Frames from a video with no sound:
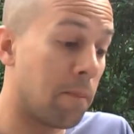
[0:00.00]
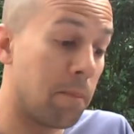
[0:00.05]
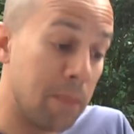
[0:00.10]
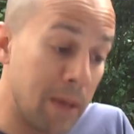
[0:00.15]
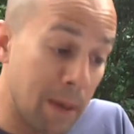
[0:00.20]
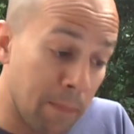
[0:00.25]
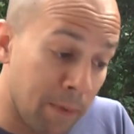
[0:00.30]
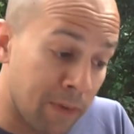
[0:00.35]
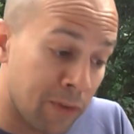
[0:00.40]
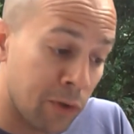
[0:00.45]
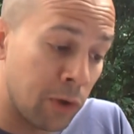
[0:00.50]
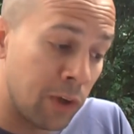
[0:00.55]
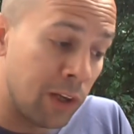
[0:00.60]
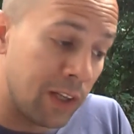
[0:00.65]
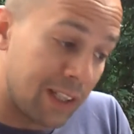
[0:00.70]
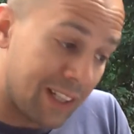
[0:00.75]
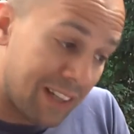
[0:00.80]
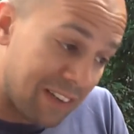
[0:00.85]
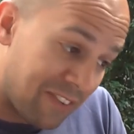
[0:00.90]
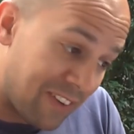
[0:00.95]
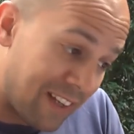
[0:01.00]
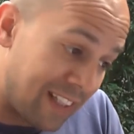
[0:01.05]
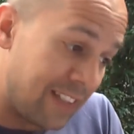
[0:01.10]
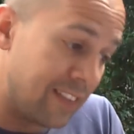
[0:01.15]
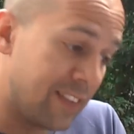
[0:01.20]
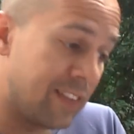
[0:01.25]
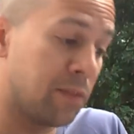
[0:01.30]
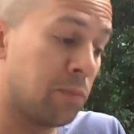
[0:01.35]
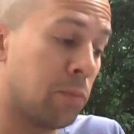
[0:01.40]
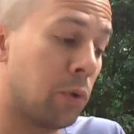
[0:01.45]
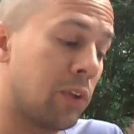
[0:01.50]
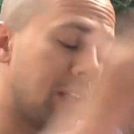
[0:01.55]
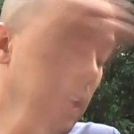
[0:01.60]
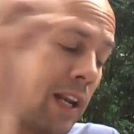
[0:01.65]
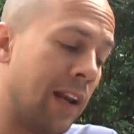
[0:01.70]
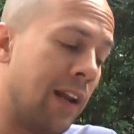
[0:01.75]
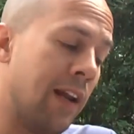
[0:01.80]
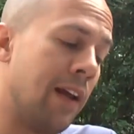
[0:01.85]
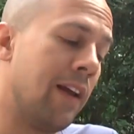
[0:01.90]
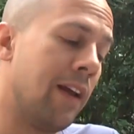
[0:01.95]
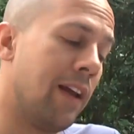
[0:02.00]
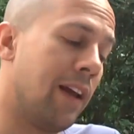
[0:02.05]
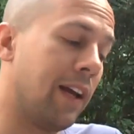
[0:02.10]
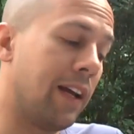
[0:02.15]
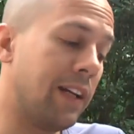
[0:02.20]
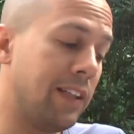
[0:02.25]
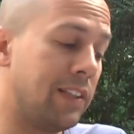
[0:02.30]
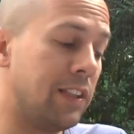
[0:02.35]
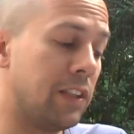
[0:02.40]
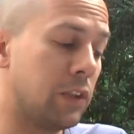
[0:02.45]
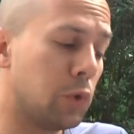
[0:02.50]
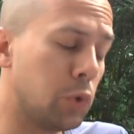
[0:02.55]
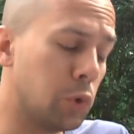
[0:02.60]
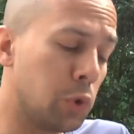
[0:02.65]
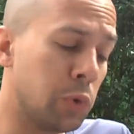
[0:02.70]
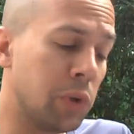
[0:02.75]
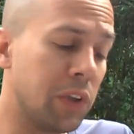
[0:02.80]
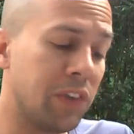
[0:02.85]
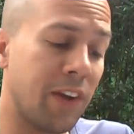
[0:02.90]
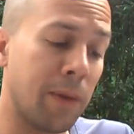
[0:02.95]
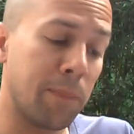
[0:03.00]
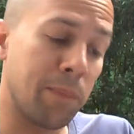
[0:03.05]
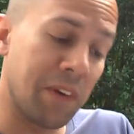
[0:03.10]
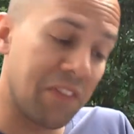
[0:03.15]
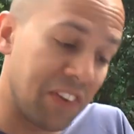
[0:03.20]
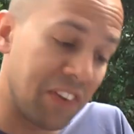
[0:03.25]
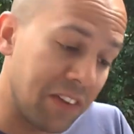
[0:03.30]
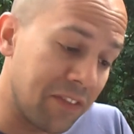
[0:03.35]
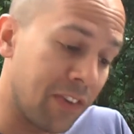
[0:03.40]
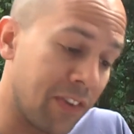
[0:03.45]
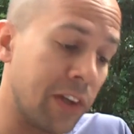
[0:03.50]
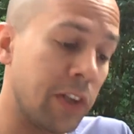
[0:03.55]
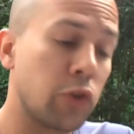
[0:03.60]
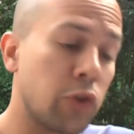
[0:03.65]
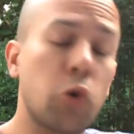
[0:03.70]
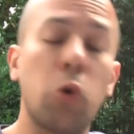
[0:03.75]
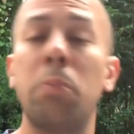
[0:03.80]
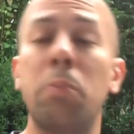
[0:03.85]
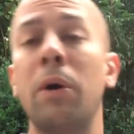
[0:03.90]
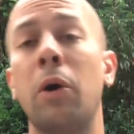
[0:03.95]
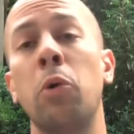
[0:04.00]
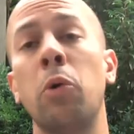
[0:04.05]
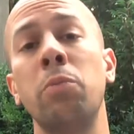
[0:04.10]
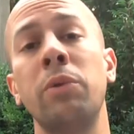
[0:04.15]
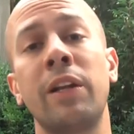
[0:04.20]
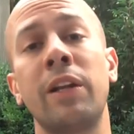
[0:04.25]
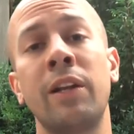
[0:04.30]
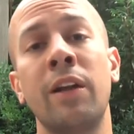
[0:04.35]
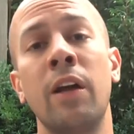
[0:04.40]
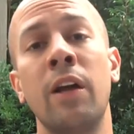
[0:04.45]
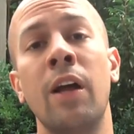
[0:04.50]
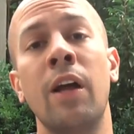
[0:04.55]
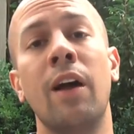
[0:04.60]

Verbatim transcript: Mir persönlich gefällt dieses Modell richtig gut und ich werde mir auf jeden Fall eine Truppe um den